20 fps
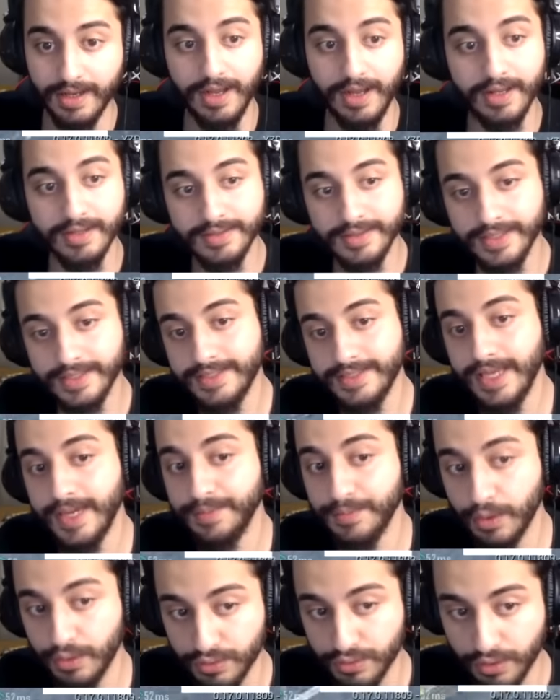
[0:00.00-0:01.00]
6x
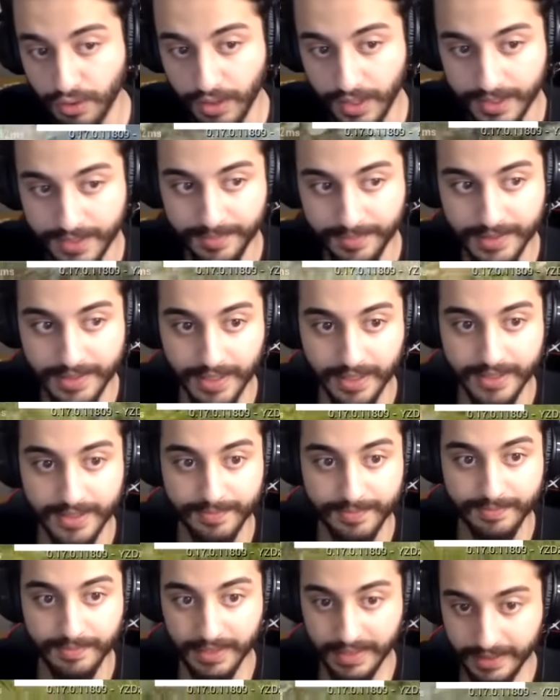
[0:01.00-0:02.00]
M416'ma
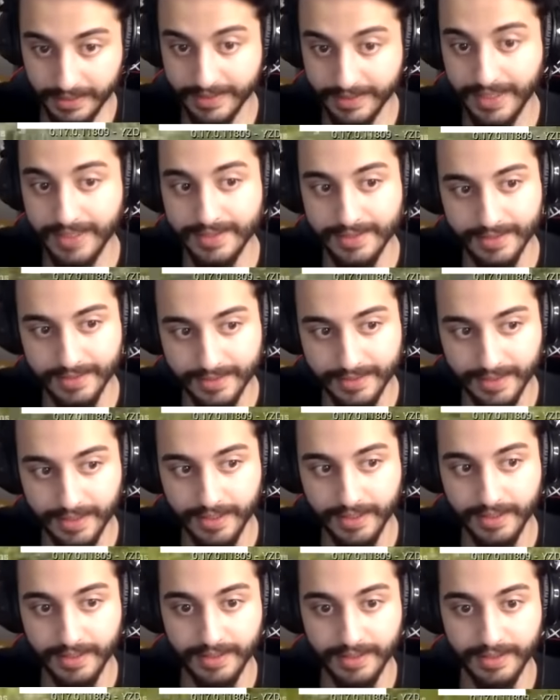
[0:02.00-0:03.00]
taktım. Red Dot'ı
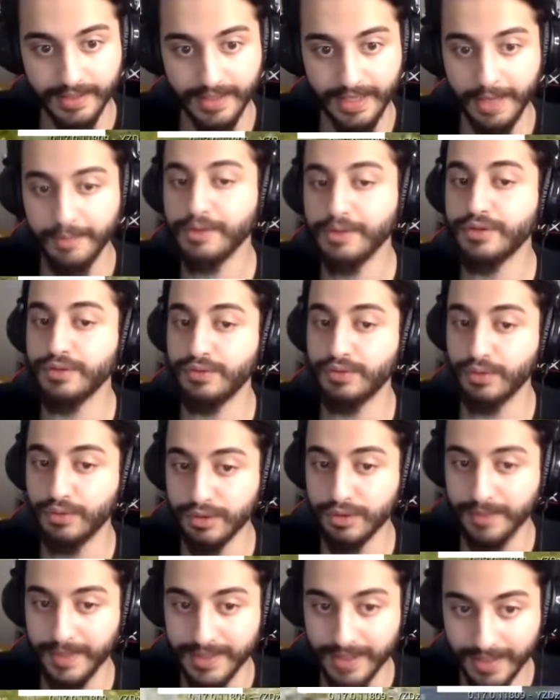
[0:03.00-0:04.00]
da
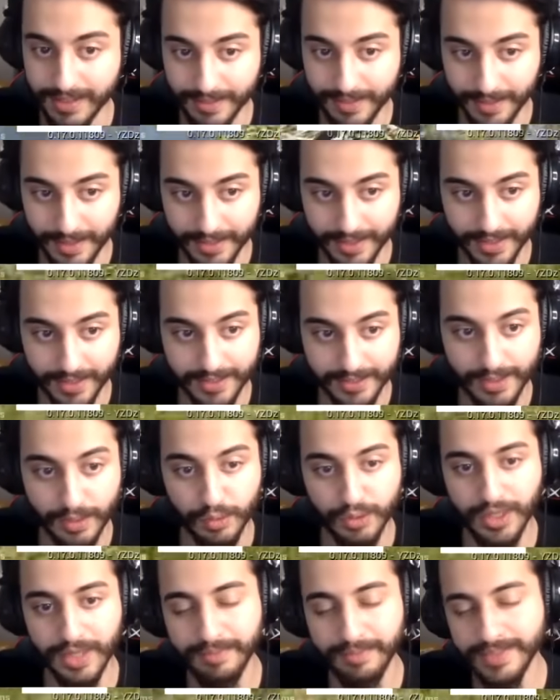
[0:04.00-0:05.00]
M249'uma taktım arkadaşlar.
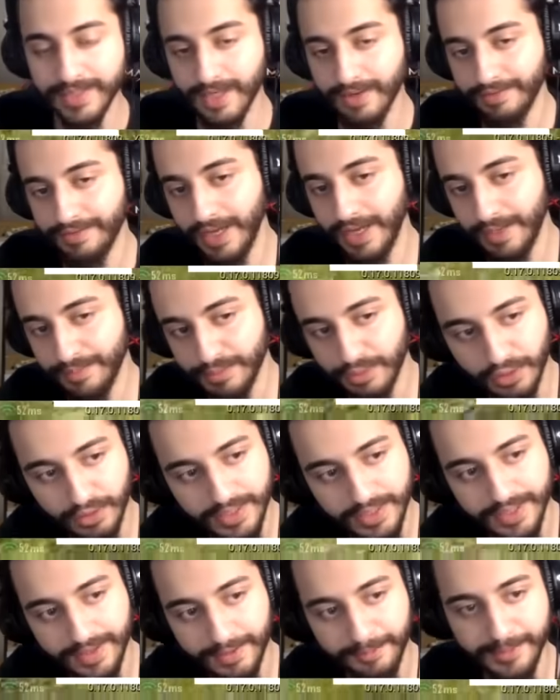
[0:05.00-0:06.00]
Uzak mesafeye M4
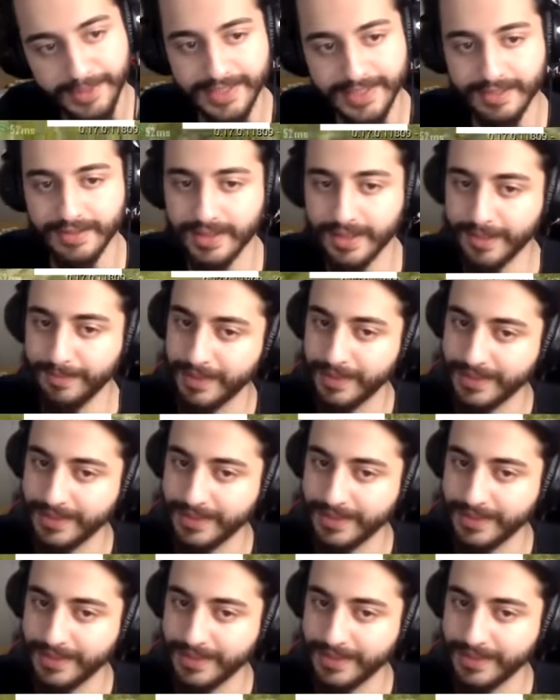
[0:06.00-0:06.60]
ile devam edeceğiz yakın